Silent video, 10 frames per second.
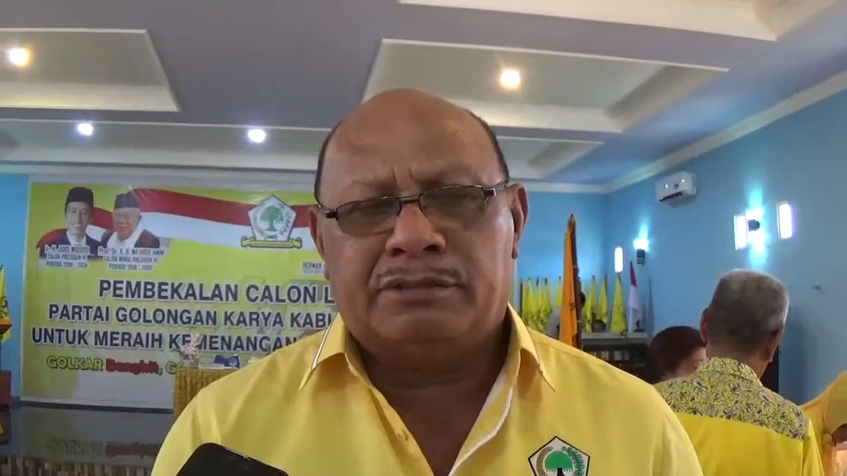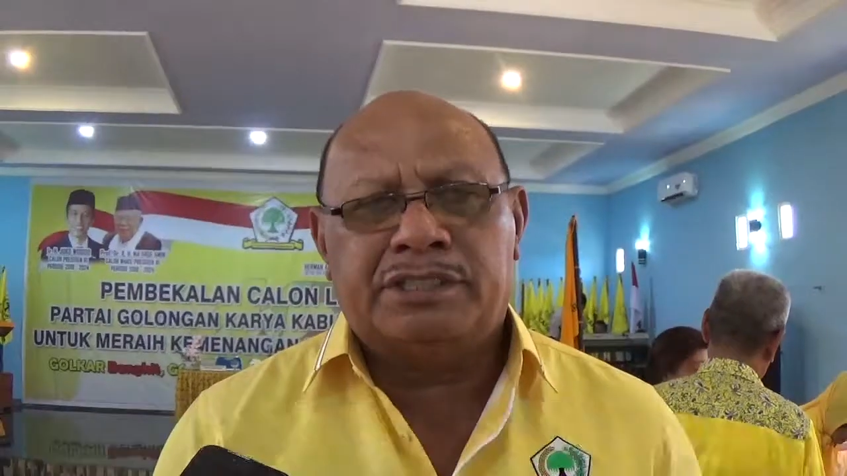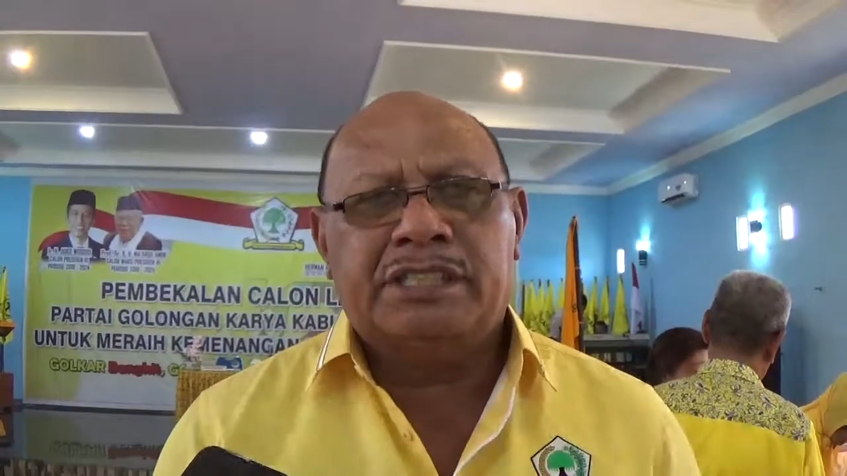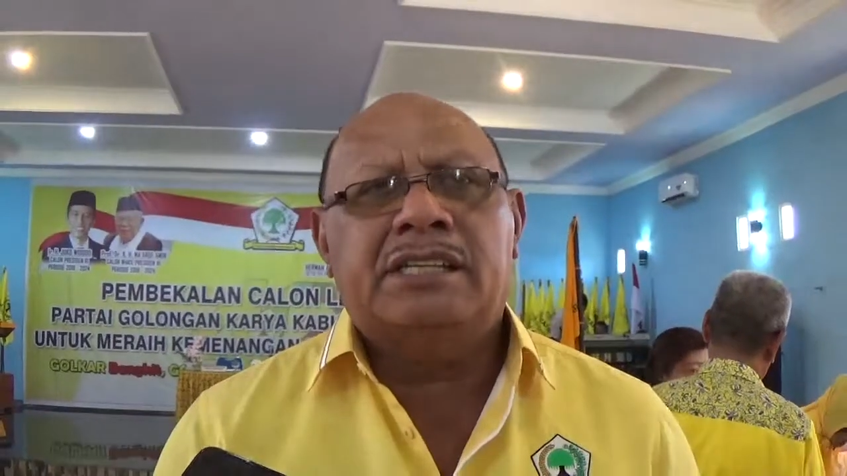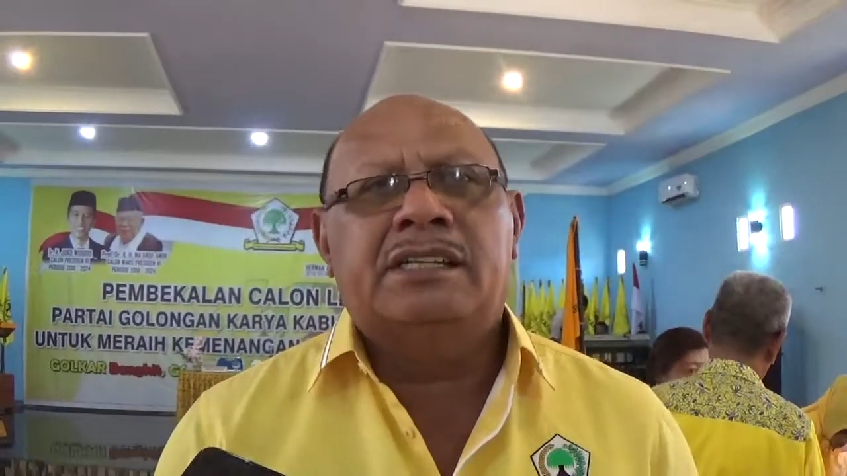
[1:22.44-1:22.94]

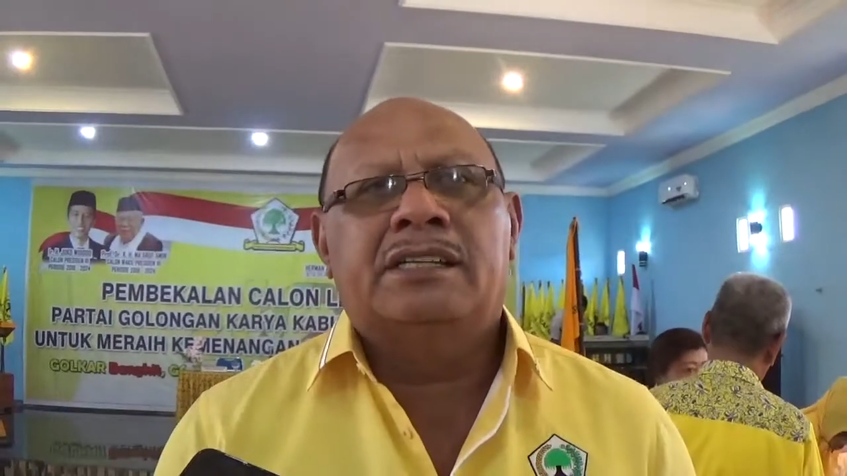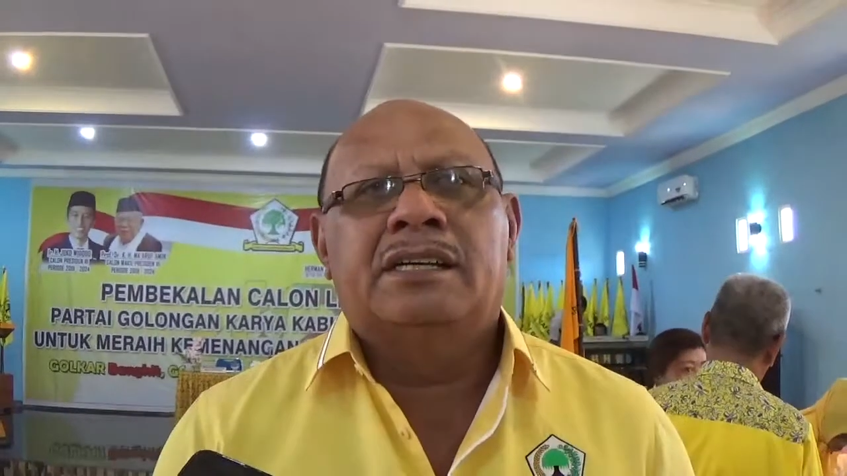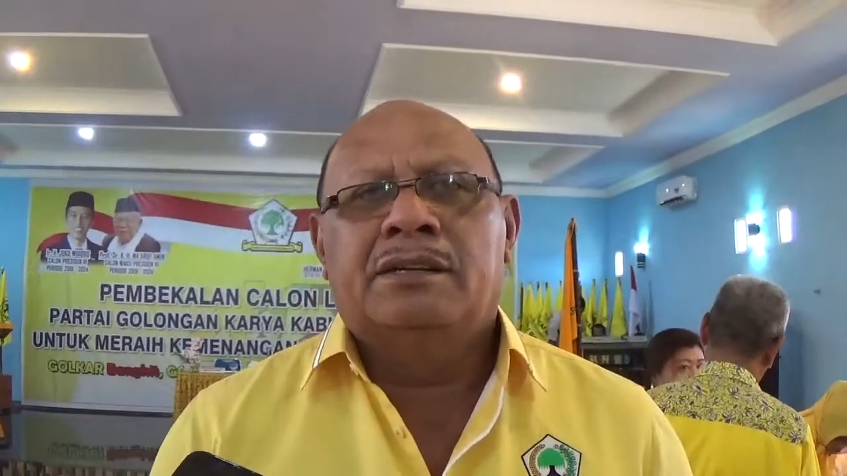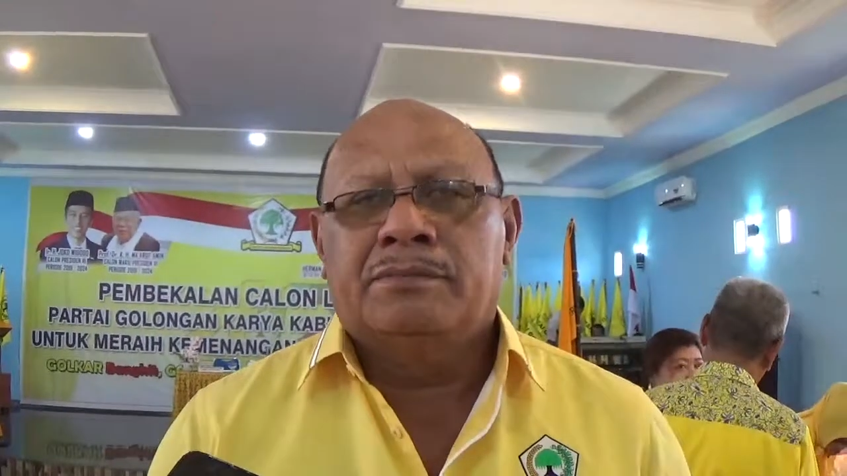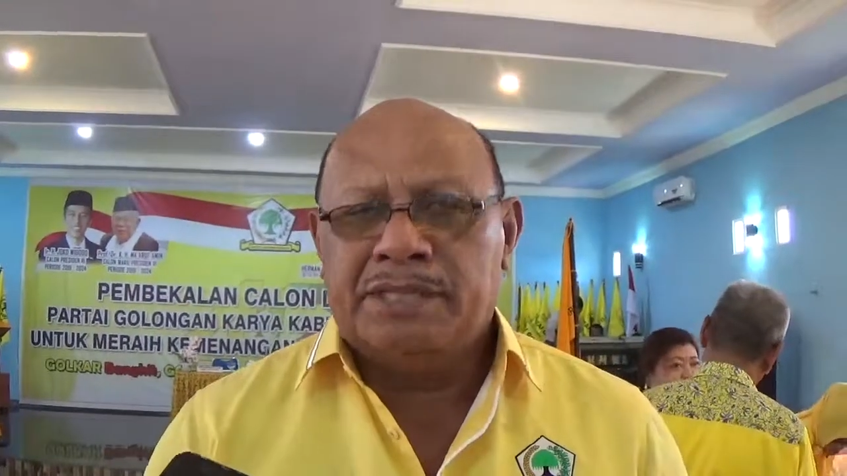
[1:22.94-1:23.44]
kursi,
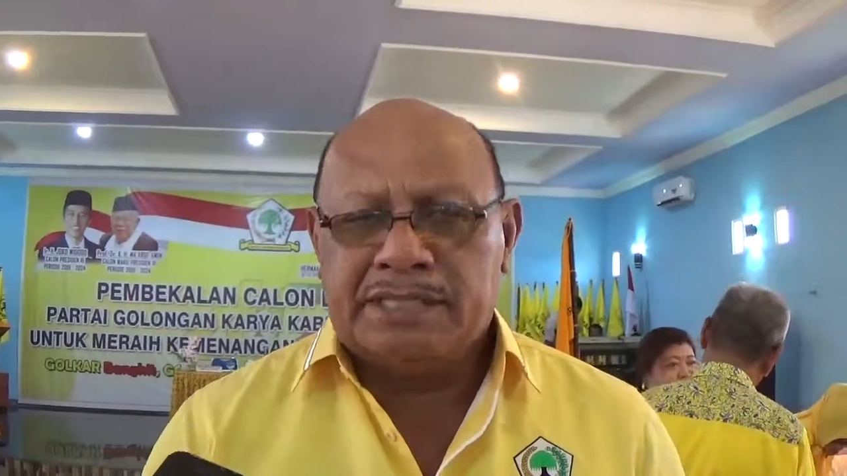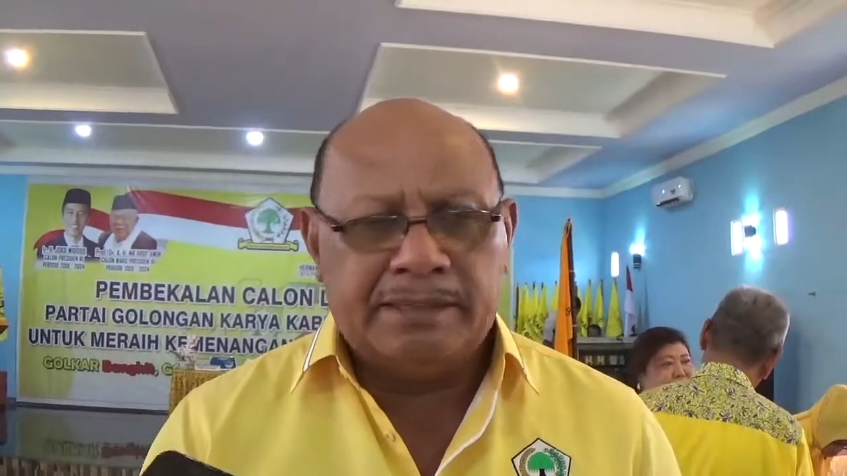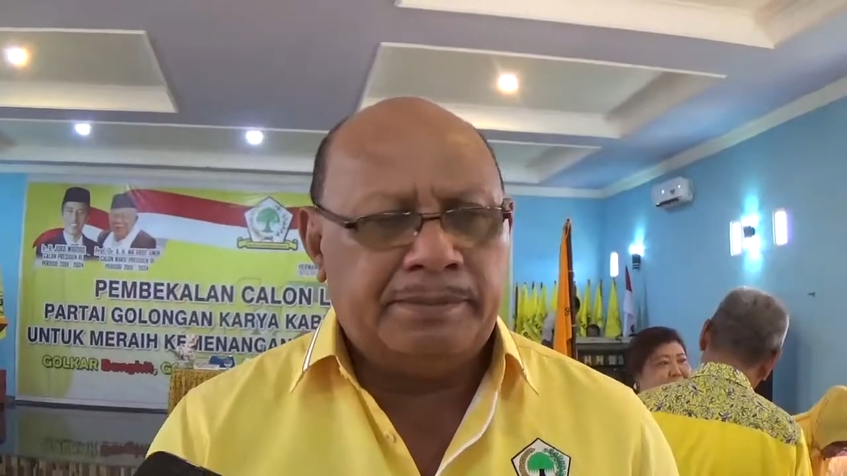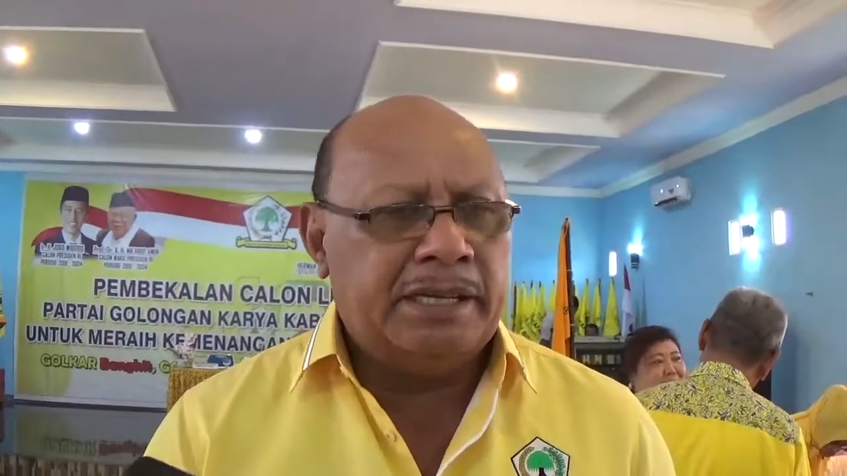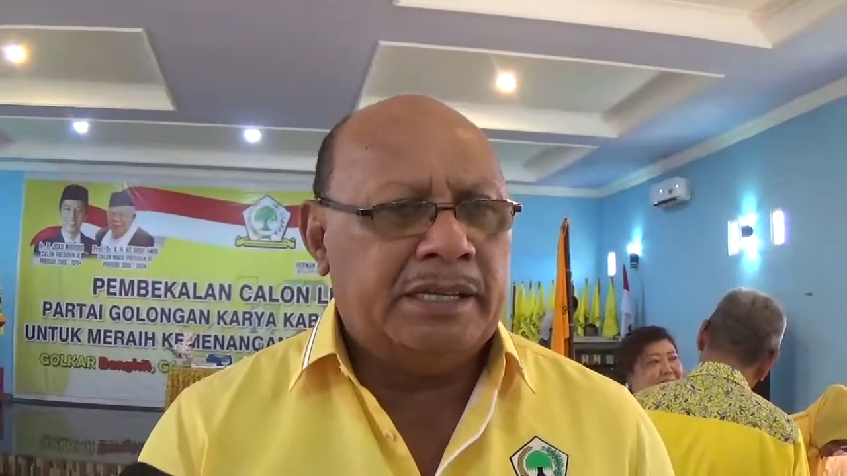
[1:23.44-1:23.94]
bisa
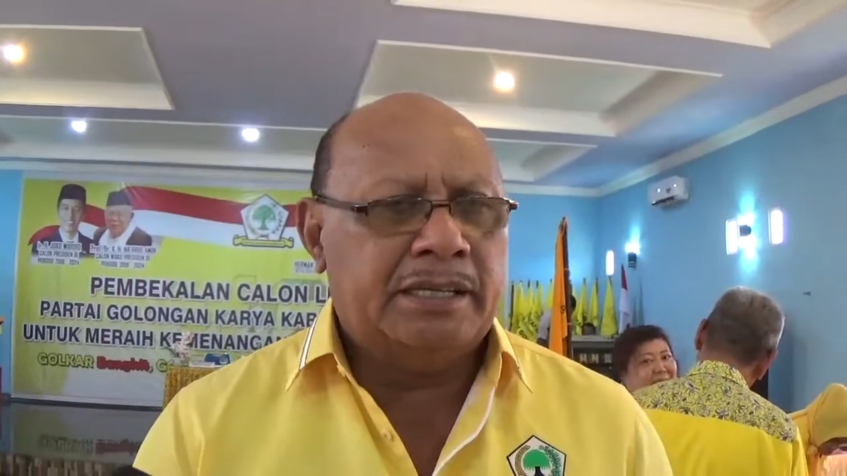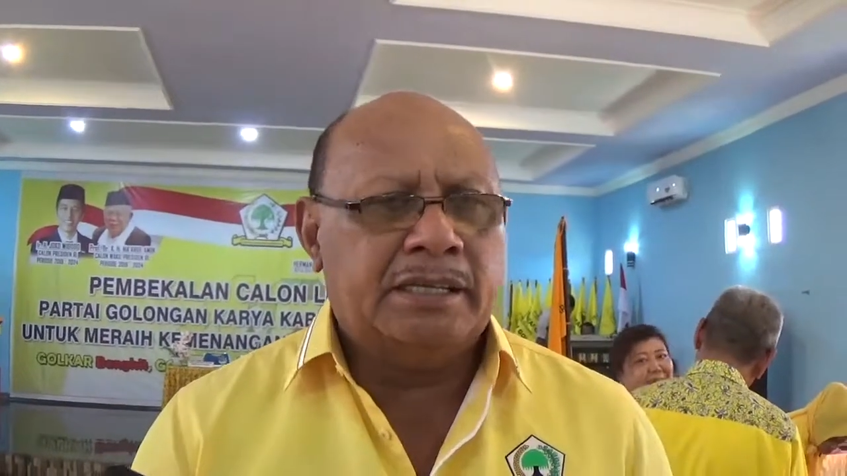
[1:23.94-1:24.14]
lebih.